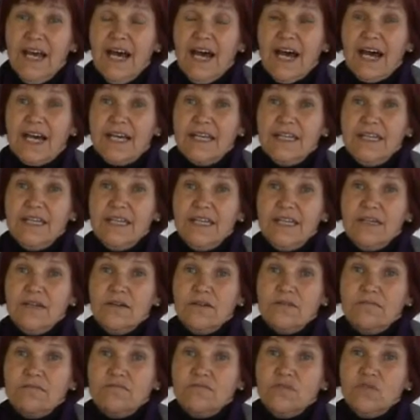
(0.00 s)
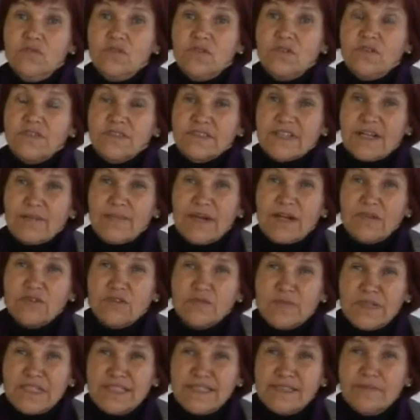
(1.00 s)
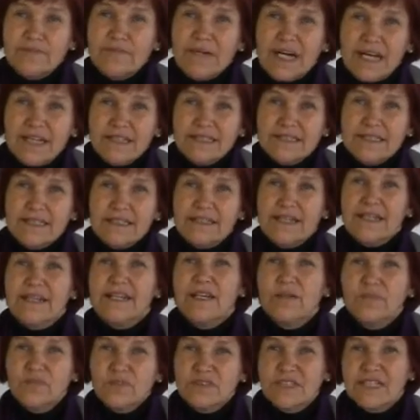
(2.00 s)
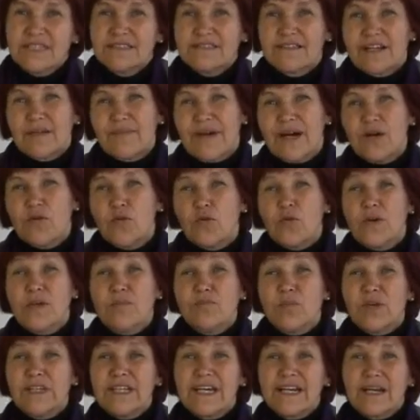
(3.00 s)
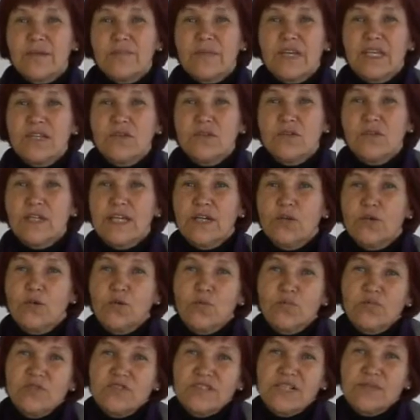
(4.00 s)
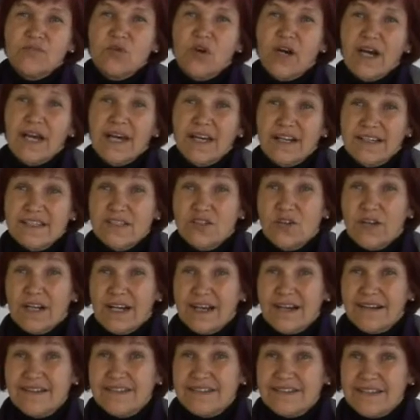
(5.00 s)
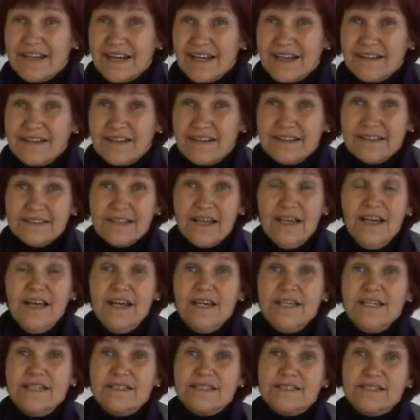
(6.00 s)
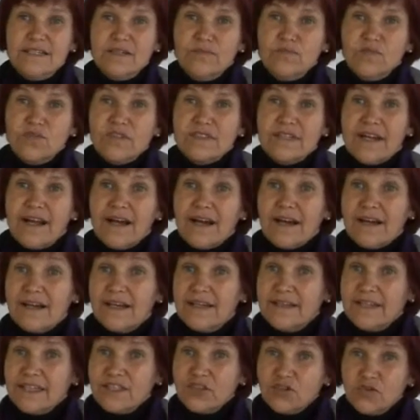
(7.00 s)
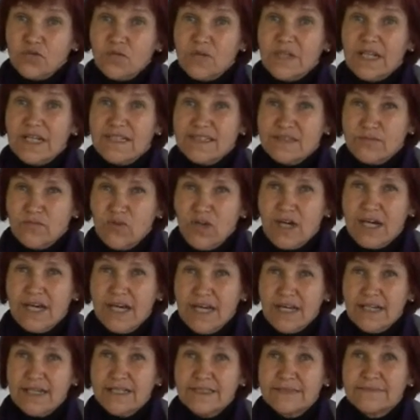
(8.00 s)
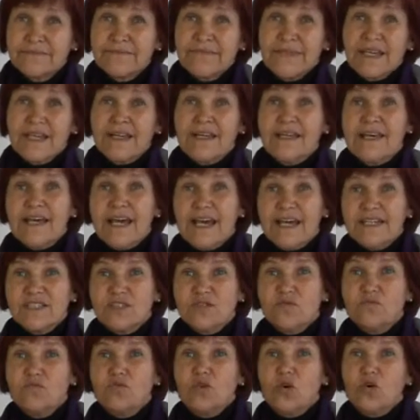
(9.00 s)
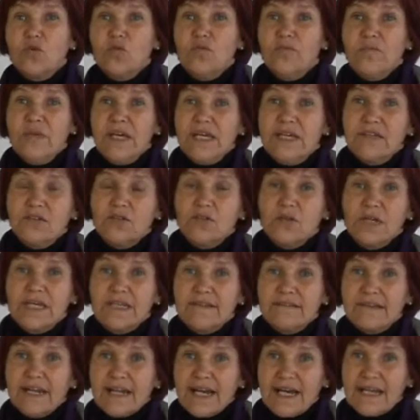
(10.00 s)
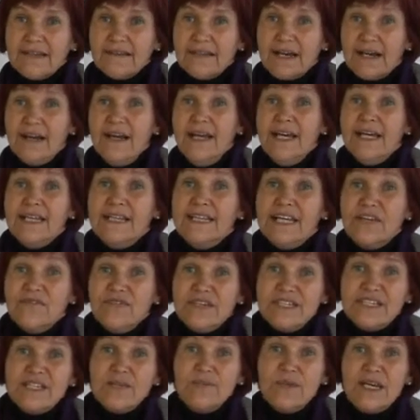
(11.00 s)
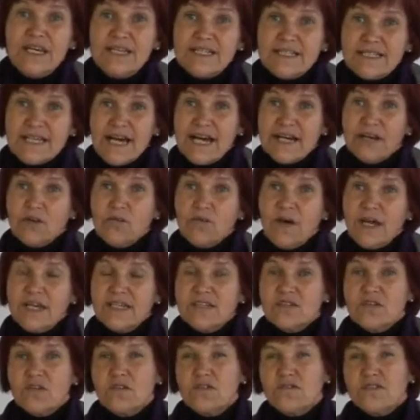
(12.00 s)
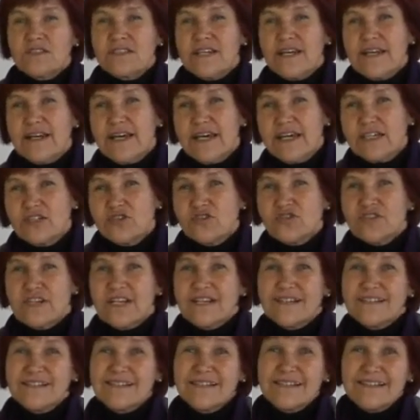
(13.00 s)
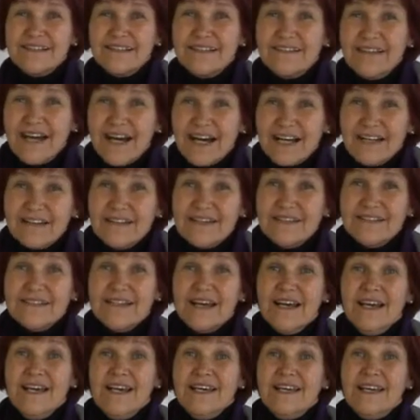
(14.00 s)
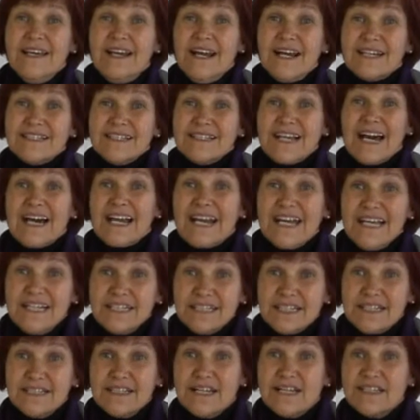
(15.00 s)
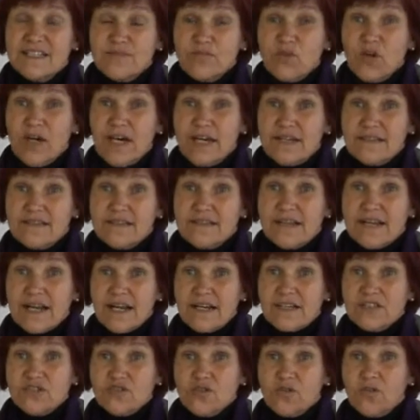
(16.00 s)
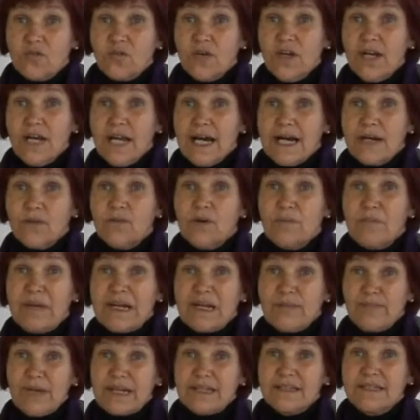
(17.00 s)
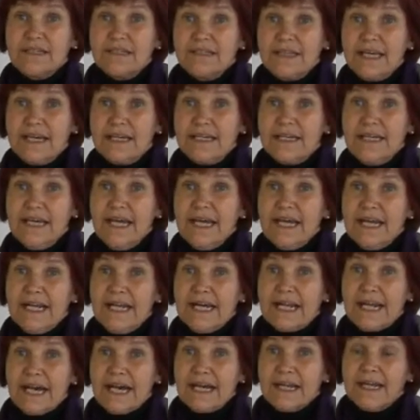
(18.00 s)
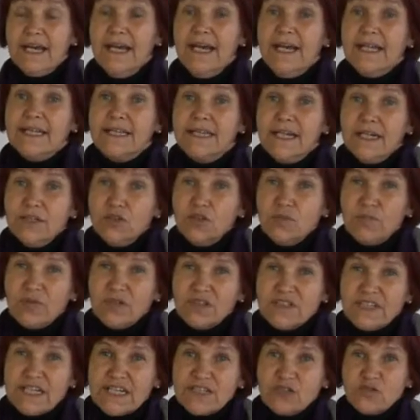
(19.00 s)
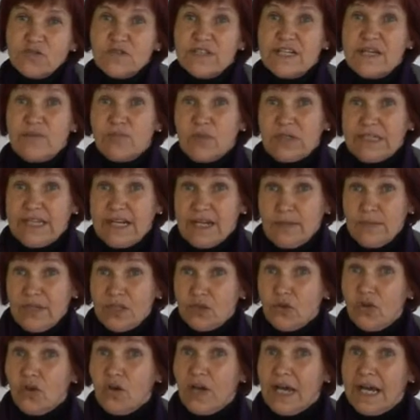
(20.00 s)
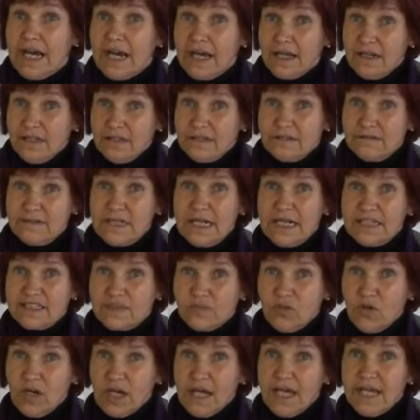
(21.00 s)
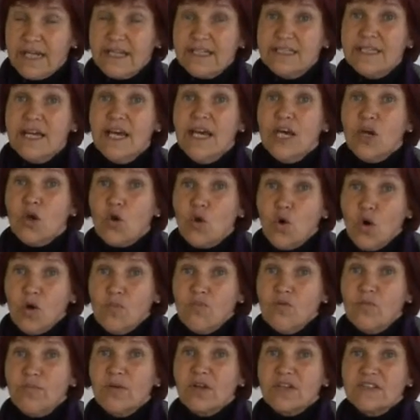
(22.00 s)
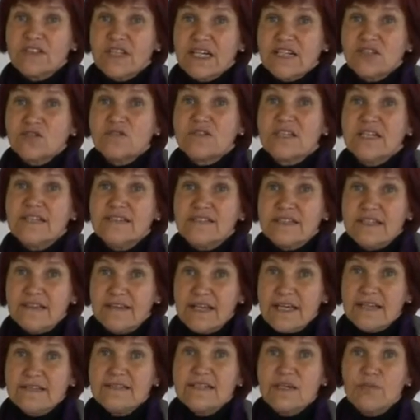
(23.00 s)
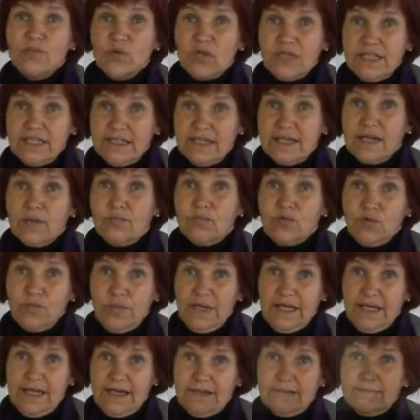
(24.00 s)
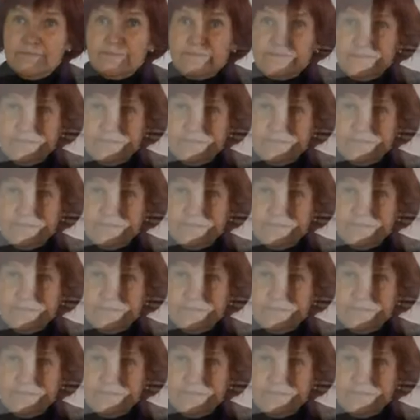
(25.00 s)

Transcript: Aí, um dos trabalhos principais que temos é o trabalho com empoderamento de grupos de mulheres organizadas. Hicimos a Agenda Sul de las Mujeres, que é um documento que trata de visibilizar quais são os direitos, as necessidades e as carências das mulheres em relação com o água, para a partir de aí generar tanto processos de empoderamento local das mulheres, como processos de incidência em política pública então, Sí.